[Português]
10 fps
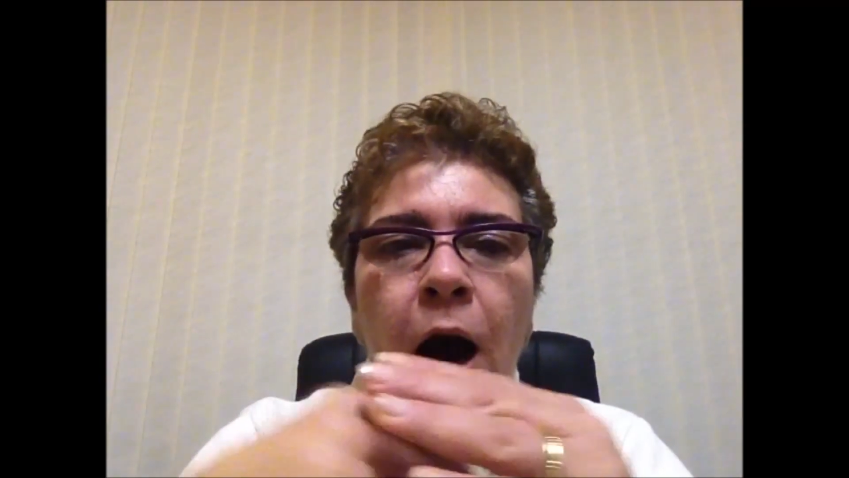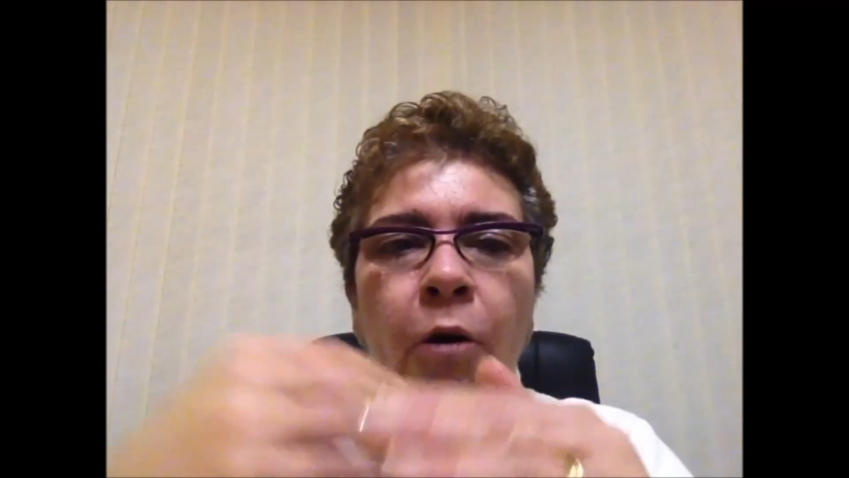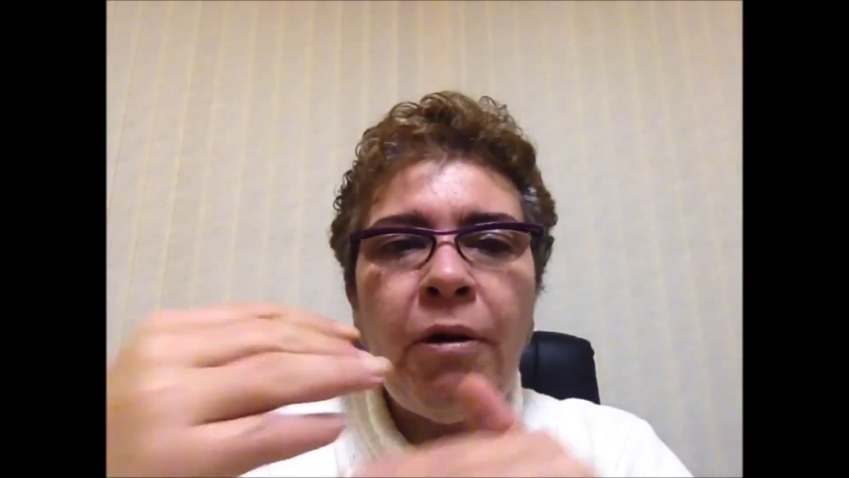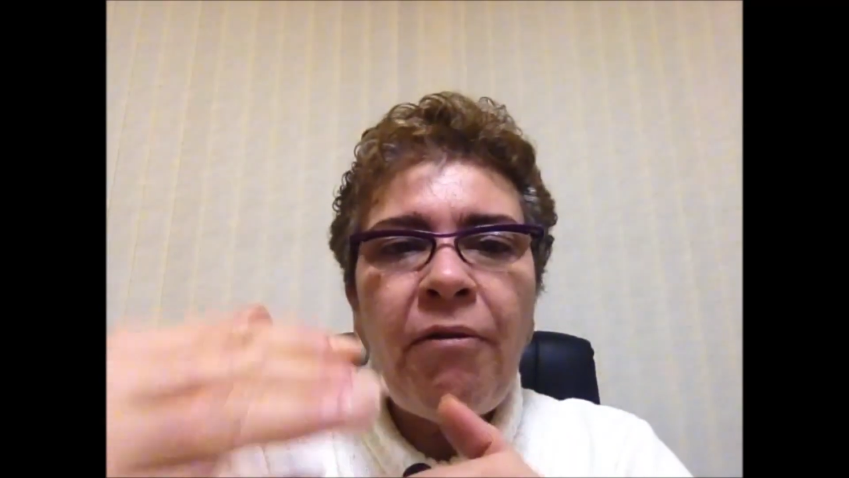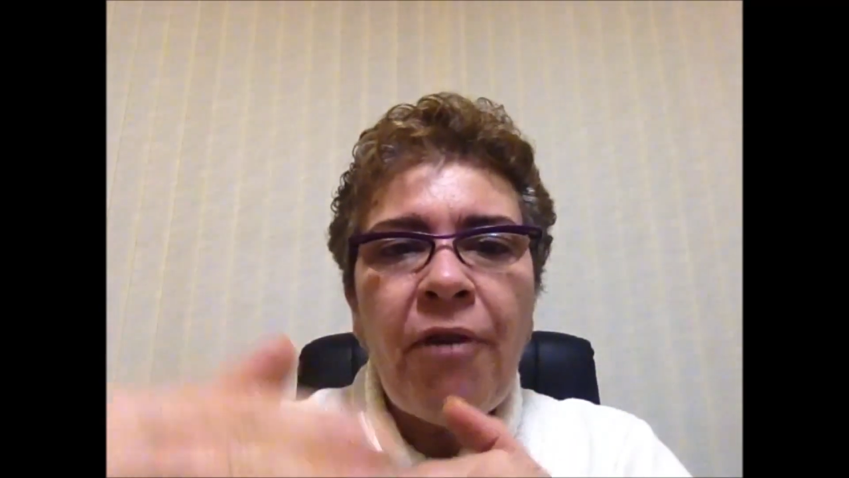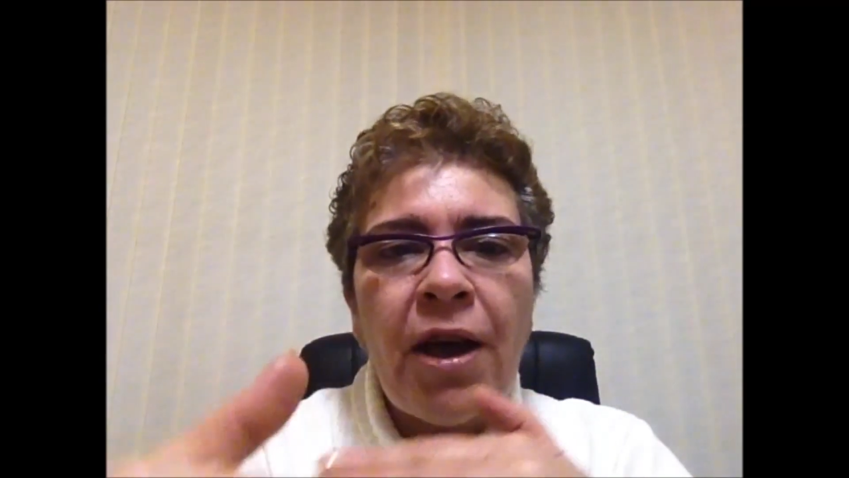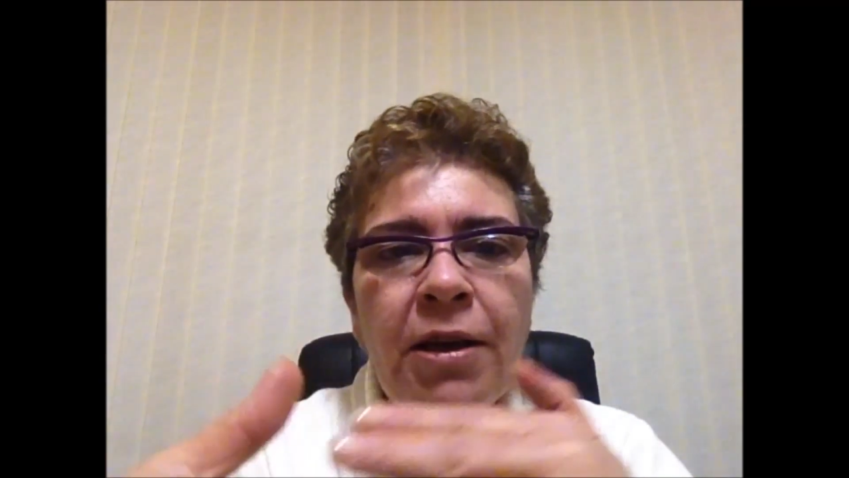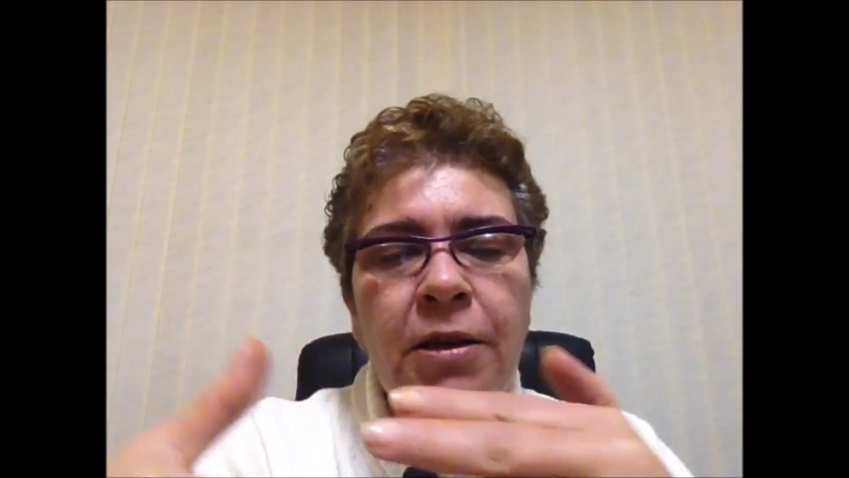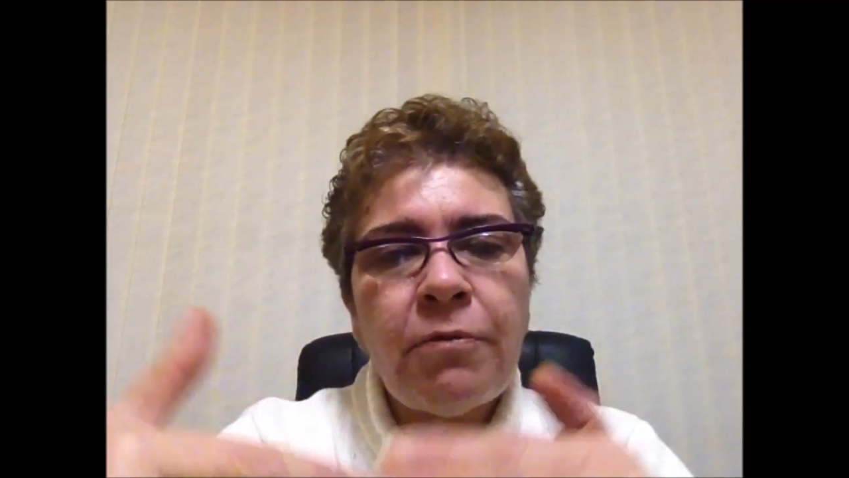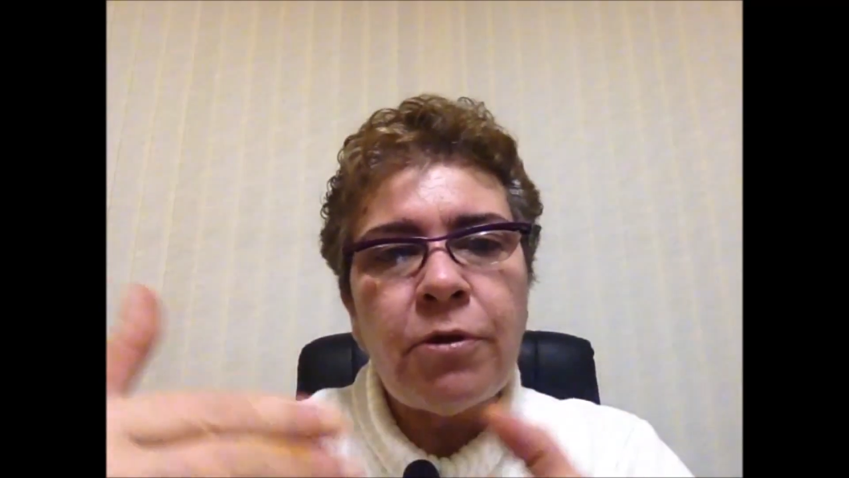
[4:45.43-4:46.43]
Ao
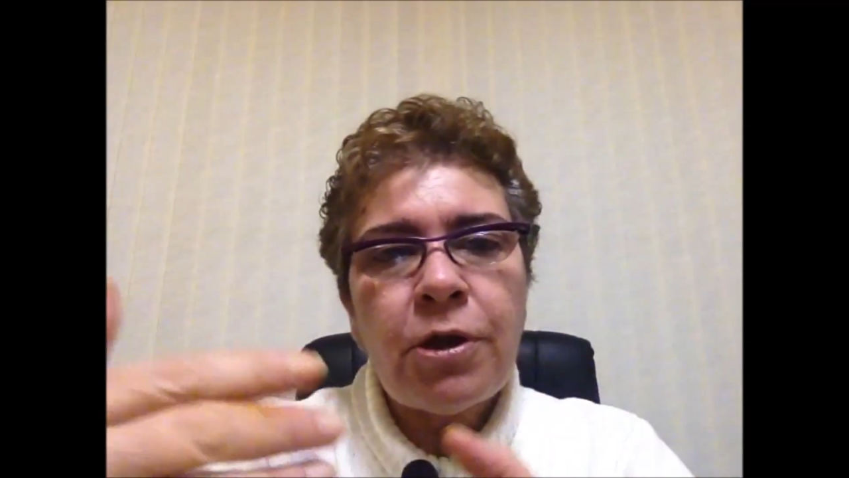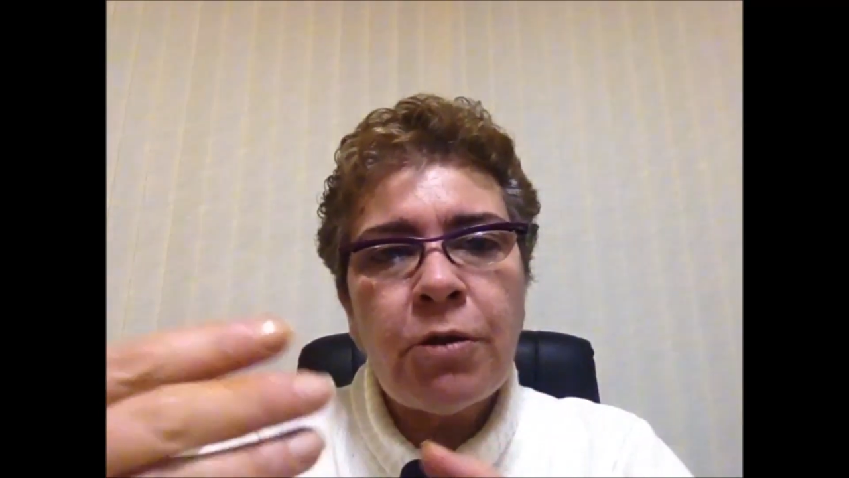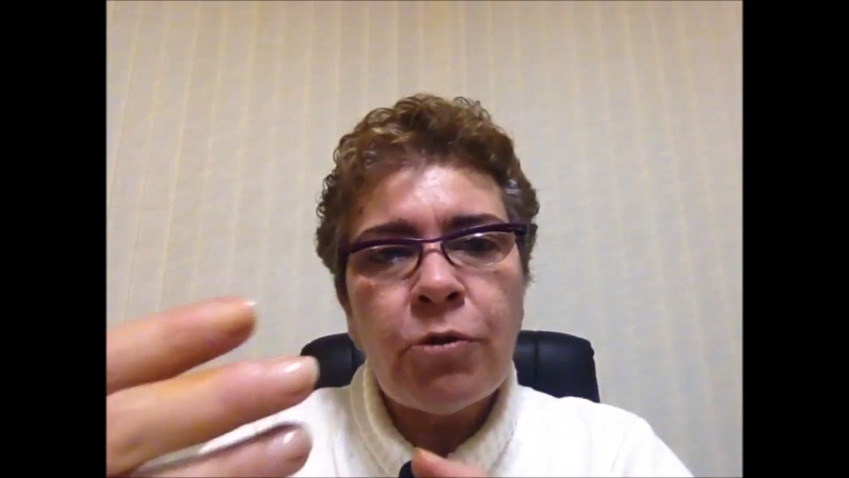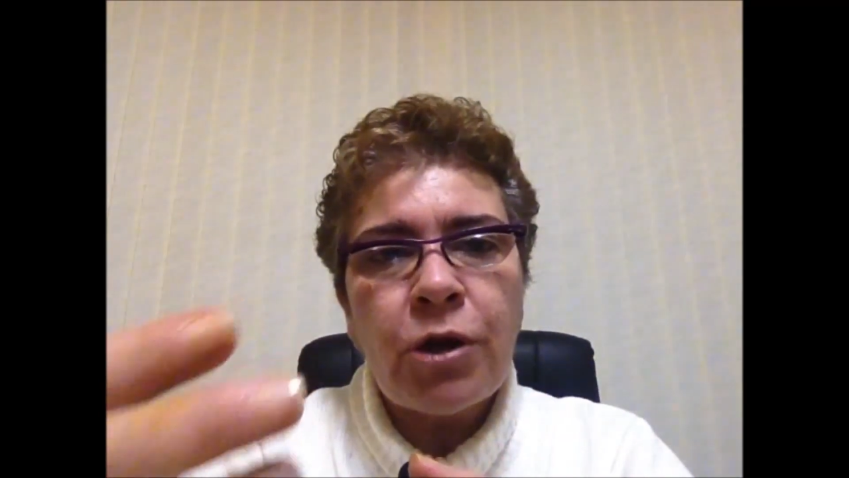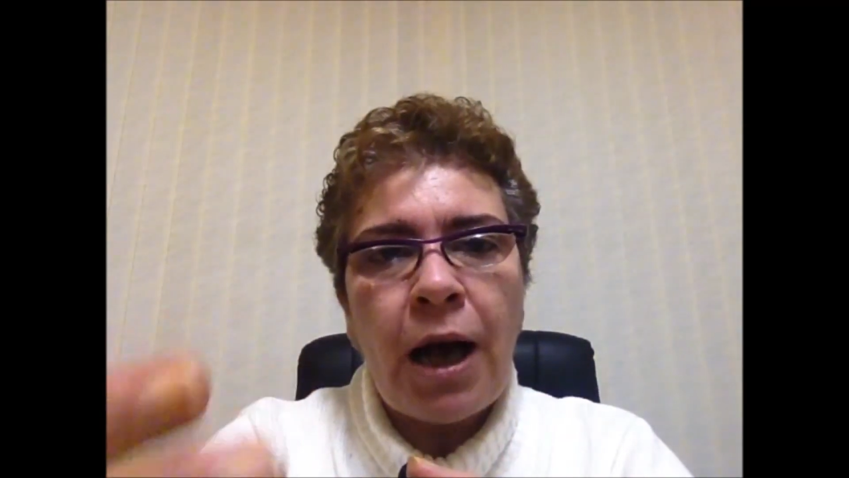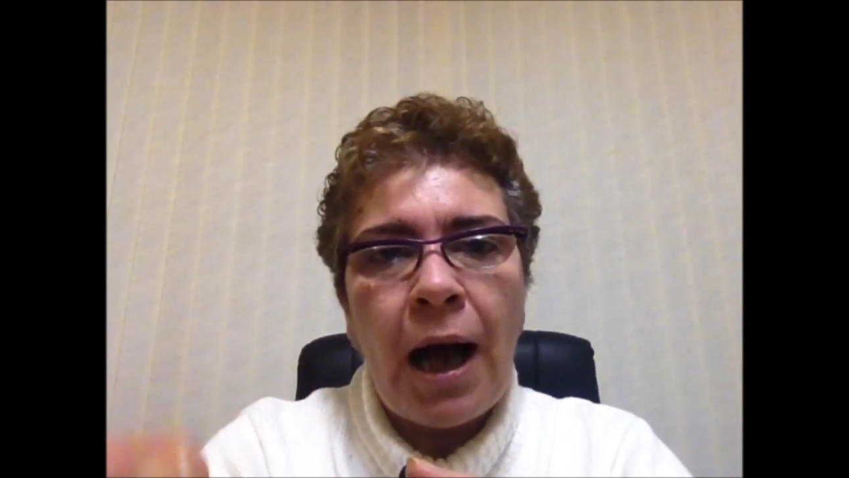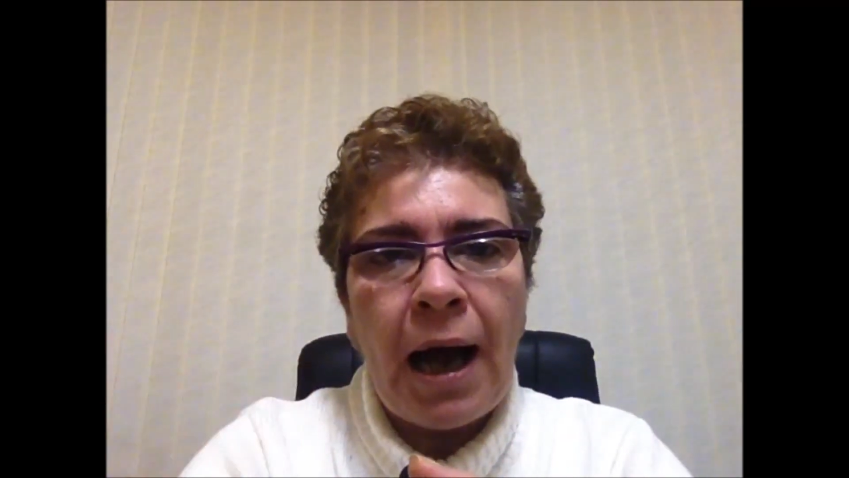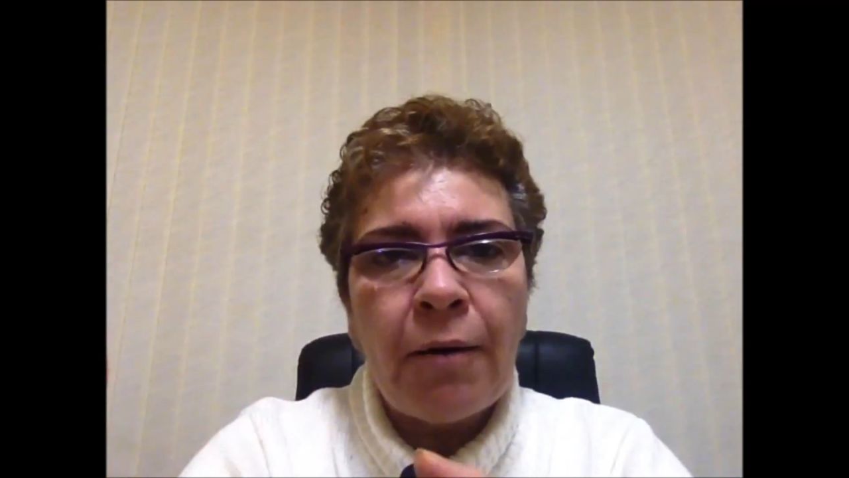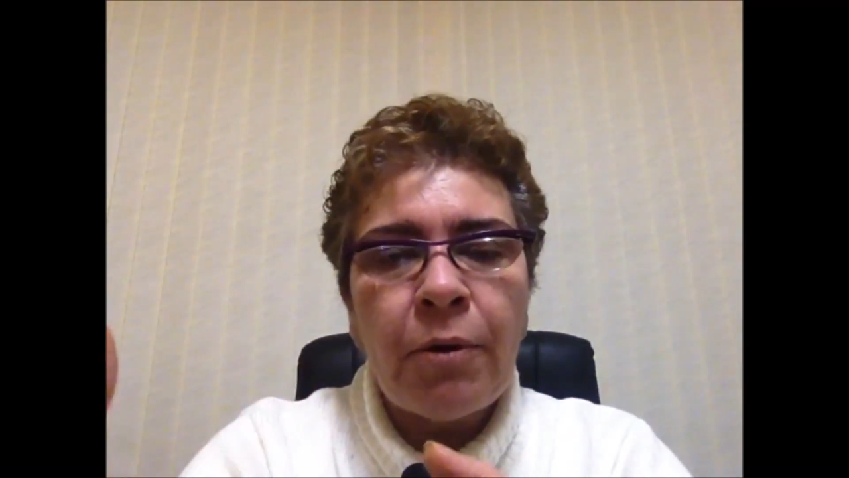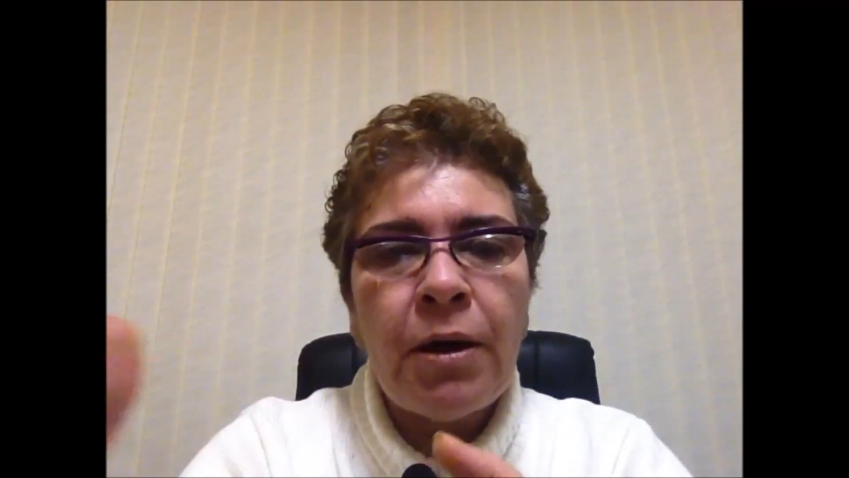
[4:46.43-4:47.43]
invés de você usar
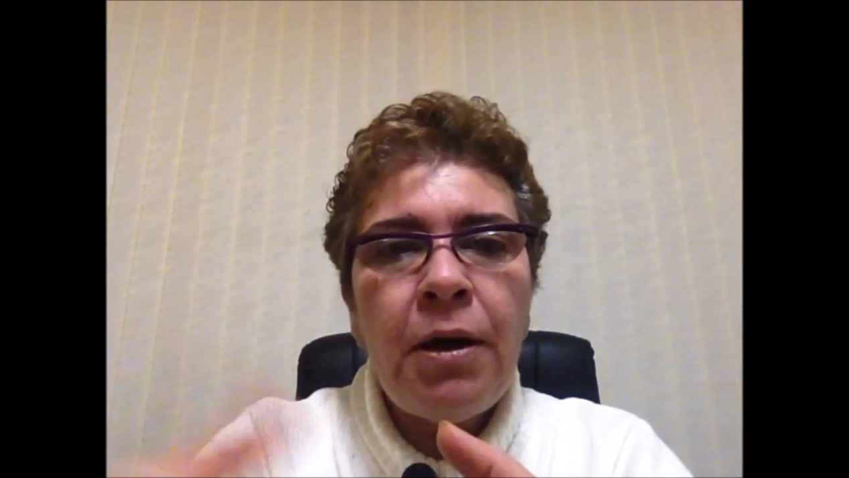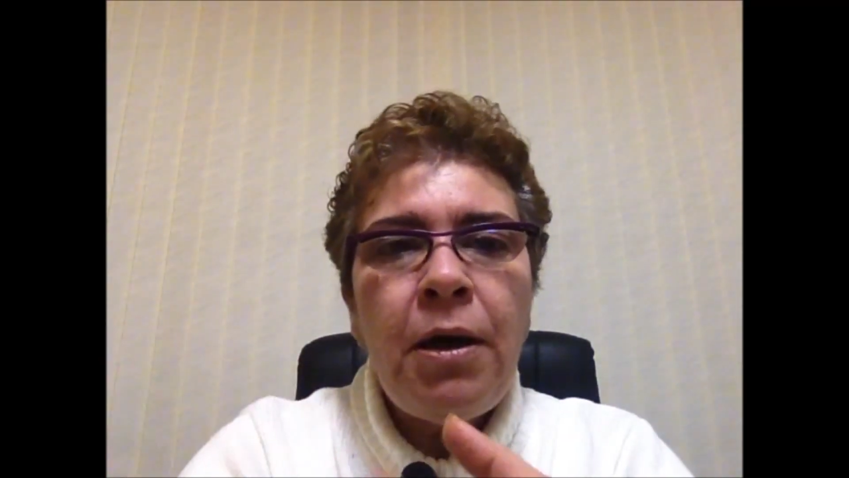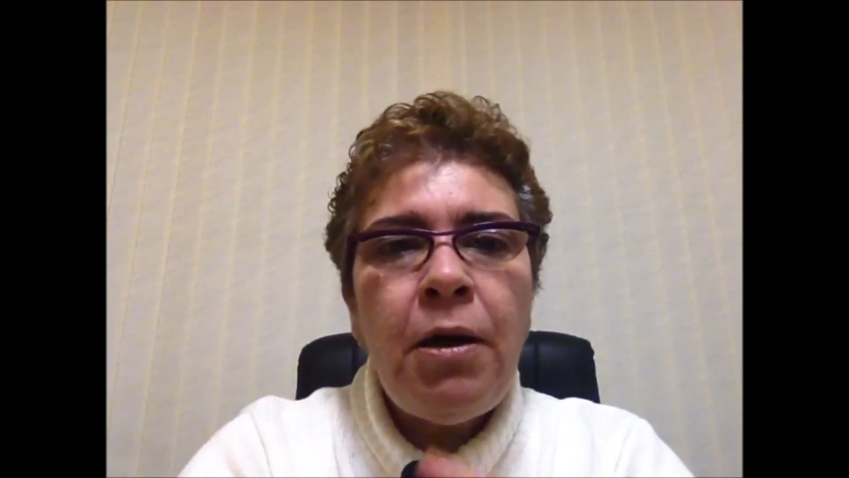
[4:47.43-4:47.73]
água,